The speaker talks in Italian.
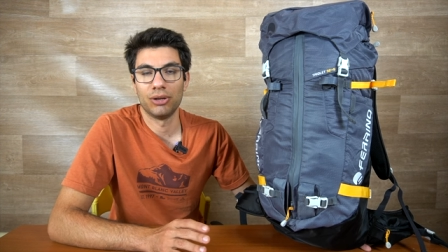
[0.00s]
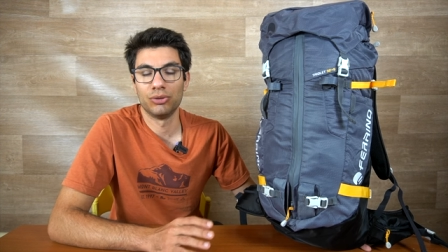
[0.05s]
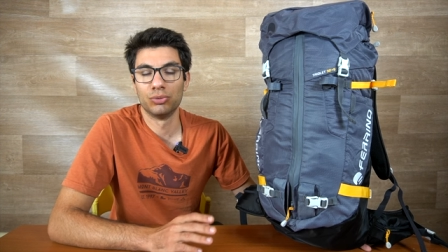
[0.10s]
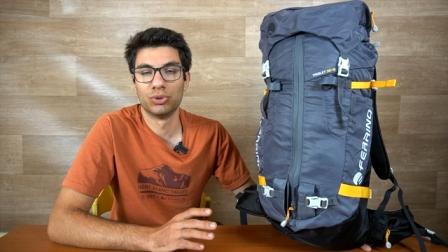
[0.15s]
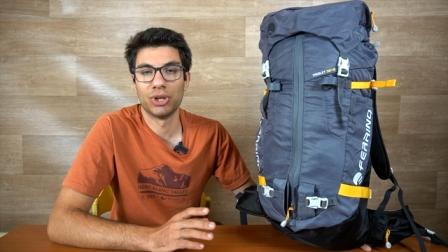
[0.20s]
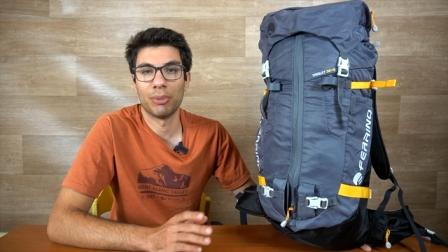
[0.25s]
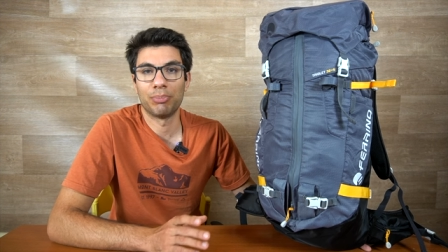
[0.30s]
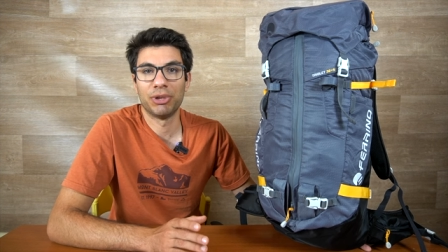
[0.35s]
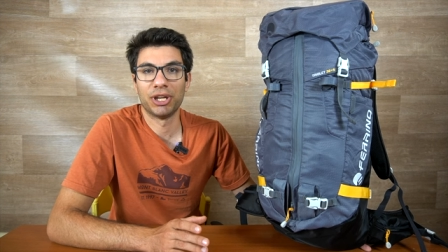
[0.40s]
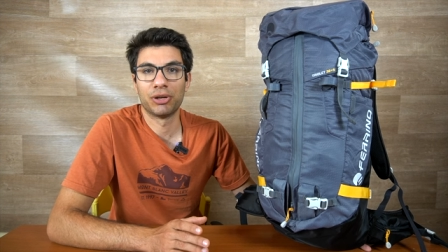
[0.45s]
in
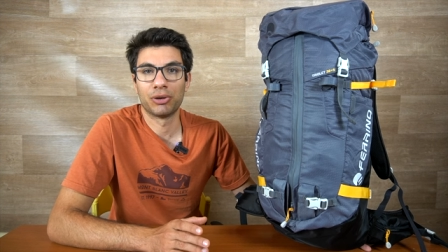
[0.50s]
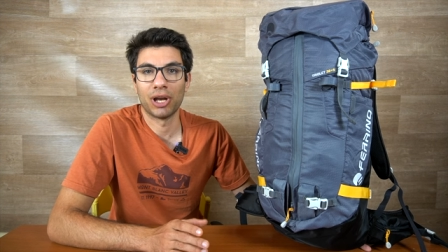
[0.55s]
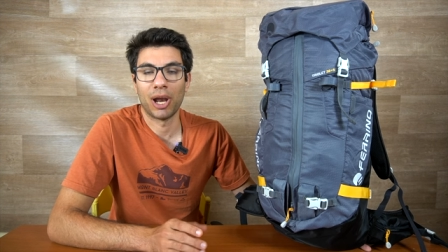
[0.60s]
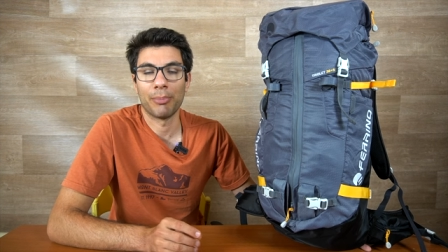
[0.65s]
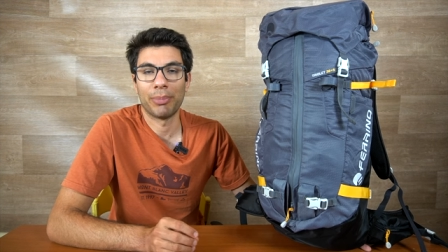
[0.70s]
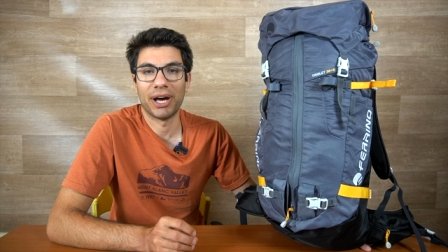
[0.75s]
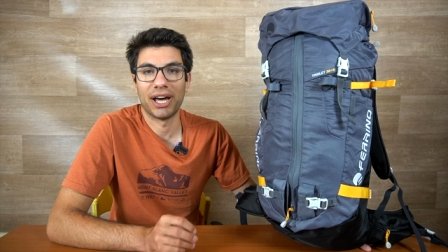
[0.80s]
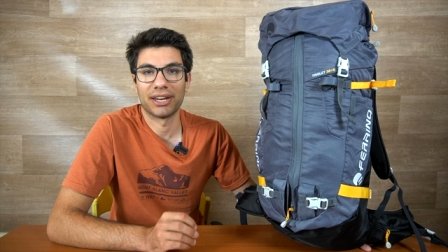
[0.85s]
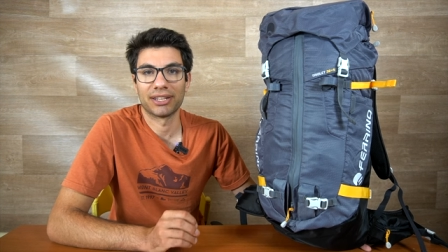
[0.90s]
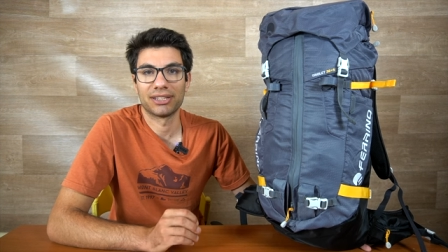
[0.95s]
una piccola
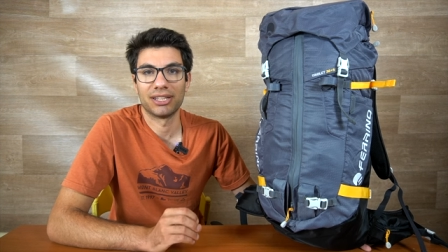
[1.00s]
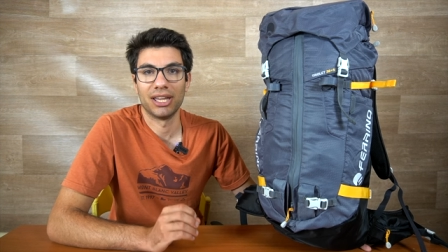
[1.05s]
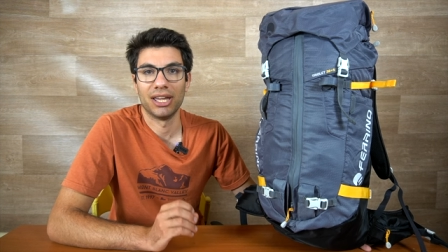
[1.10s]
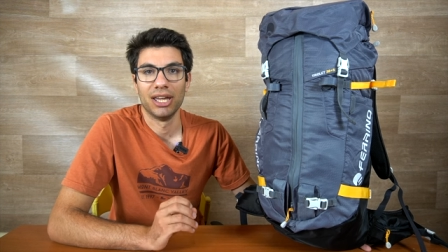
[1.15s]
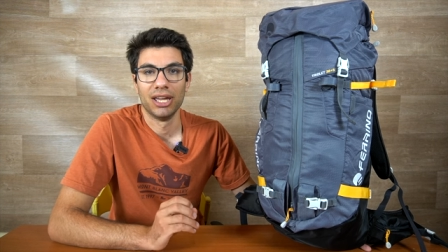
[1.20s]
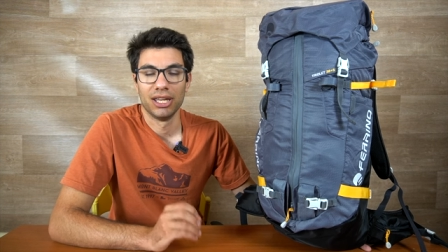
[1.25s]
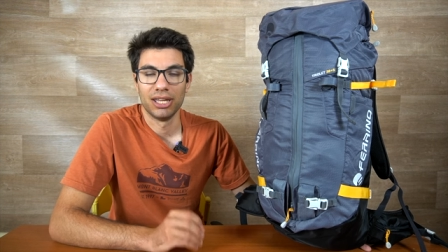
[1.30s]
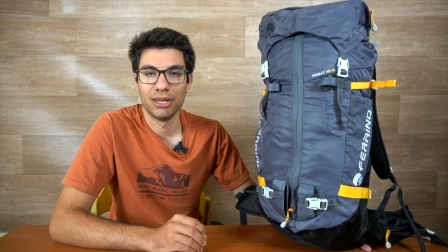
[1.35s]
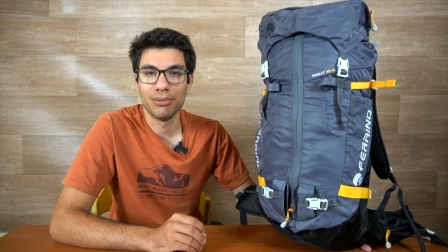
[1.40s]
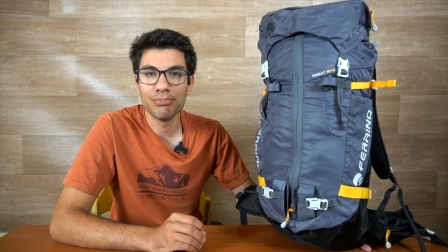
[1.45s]

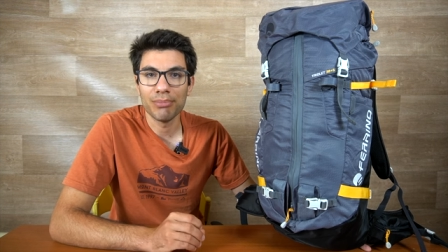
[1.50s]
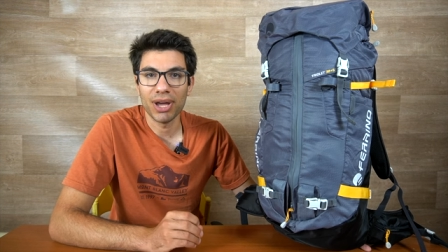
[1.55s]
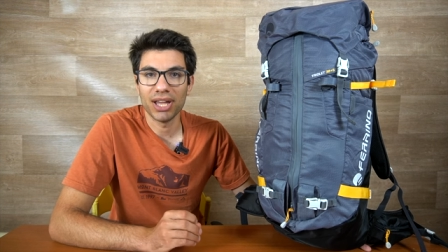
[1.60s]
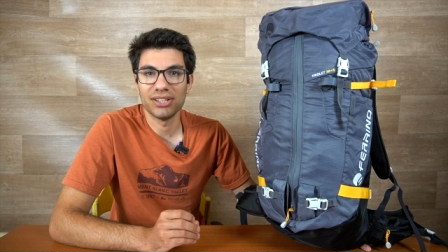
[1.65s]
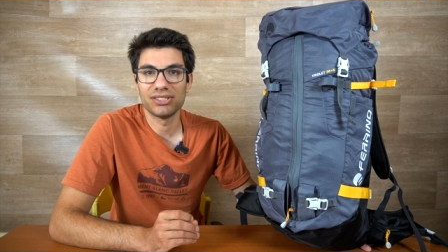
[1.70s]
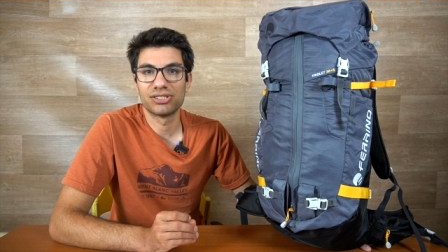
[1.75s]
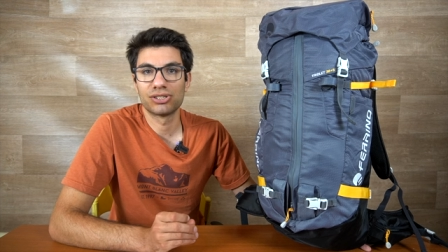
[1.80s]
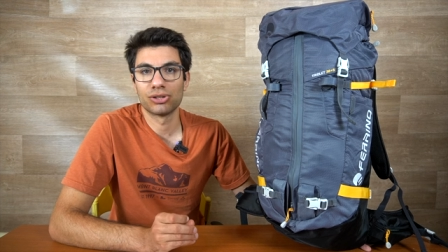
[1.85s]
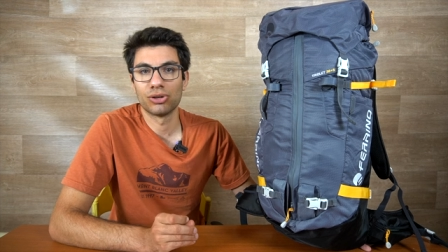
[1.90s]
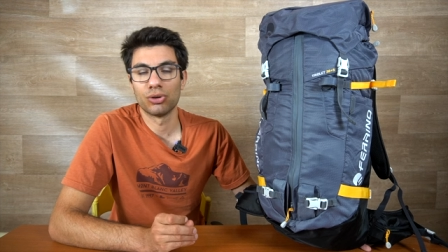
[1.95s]
parte in
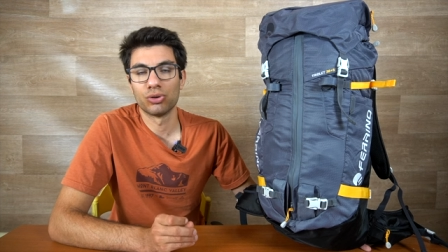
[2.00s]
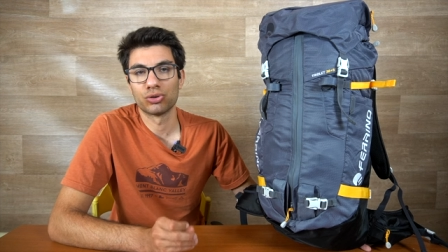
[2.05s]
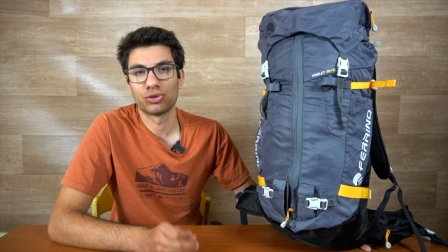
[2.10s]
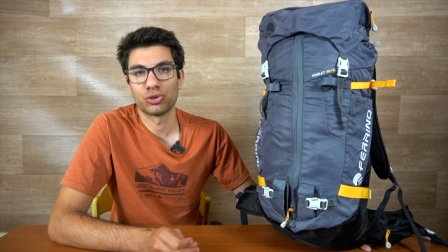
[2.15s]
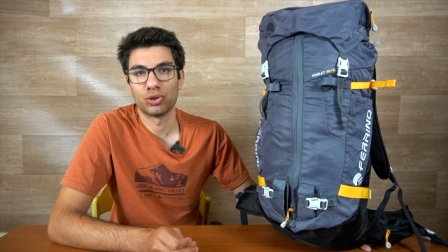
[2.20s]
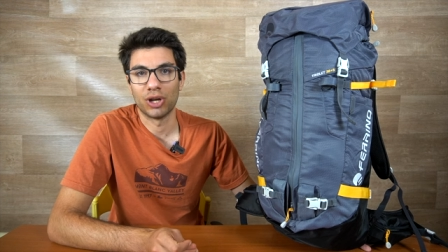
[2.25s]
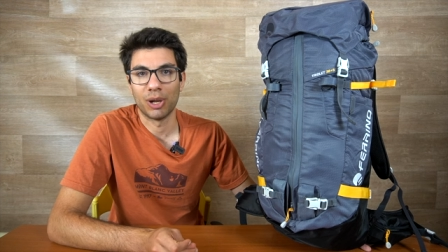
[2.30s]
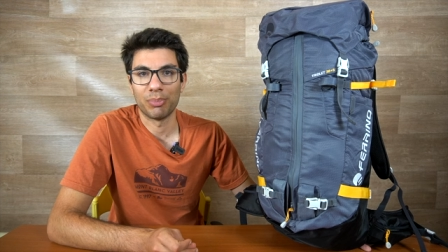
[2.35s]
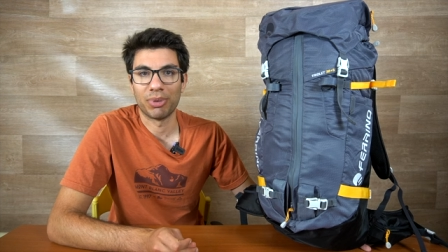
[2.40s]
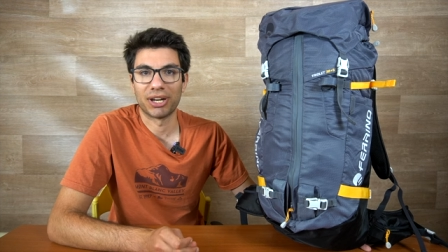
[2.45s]
mezzo,
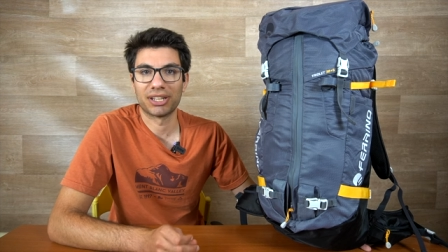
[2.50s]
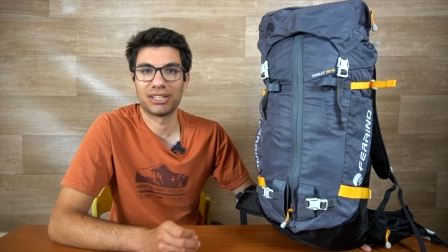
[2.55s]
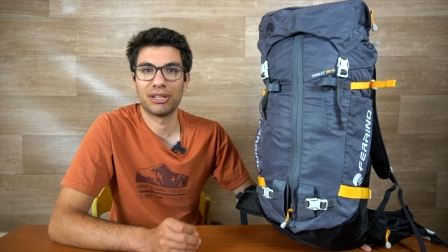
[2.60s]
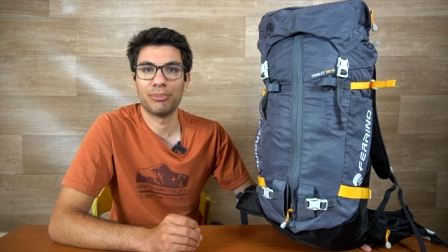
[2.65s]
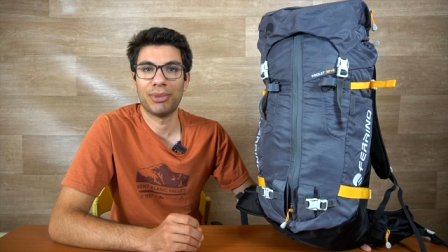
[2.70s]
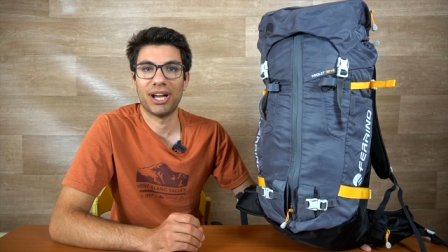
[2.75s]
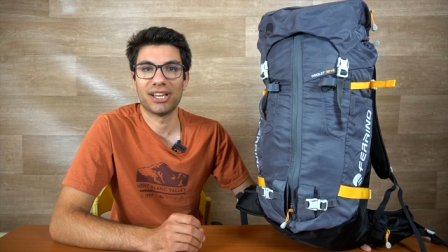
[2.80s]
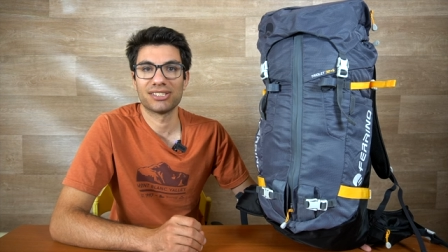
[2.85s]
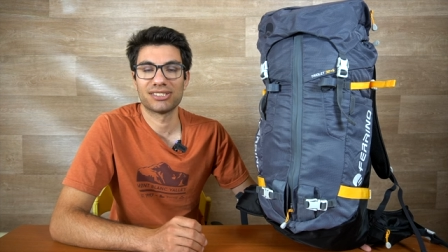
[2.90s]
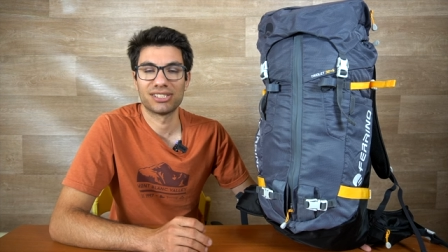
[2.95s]
solo la parte
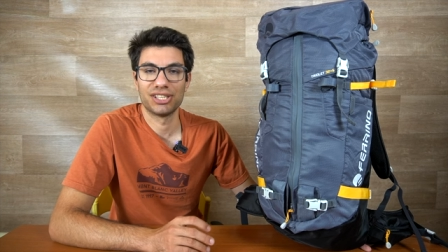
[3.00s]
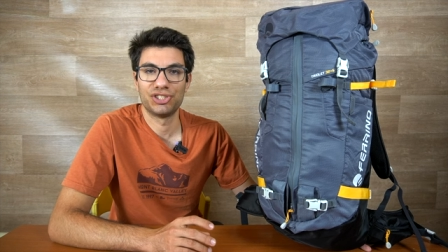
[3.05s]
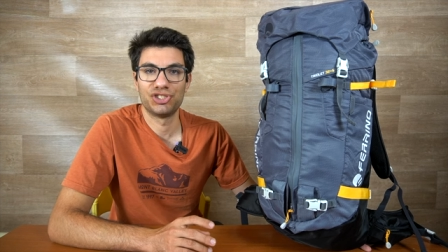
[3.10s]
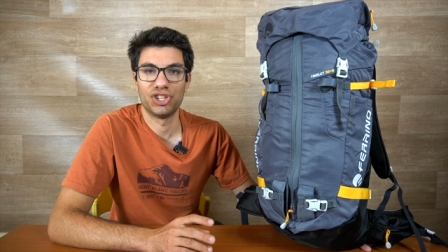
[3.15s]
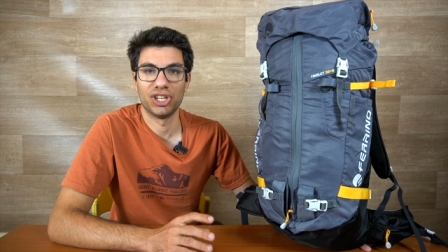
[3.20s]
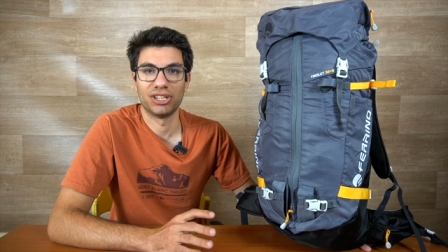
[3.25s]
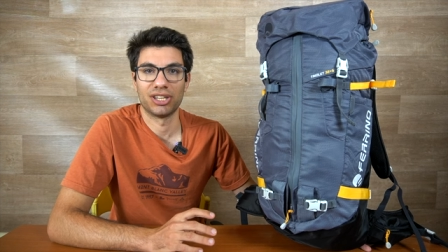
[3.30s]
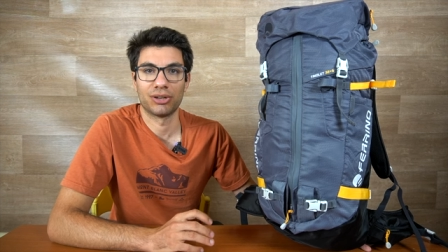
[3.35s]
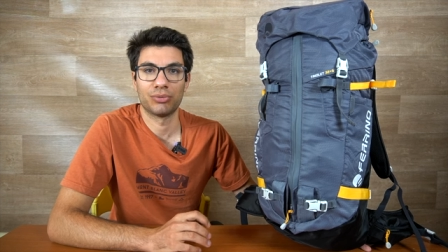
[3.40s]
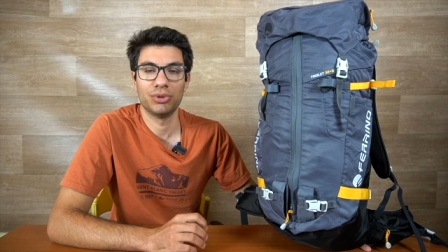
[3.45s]
bassa, eccetera.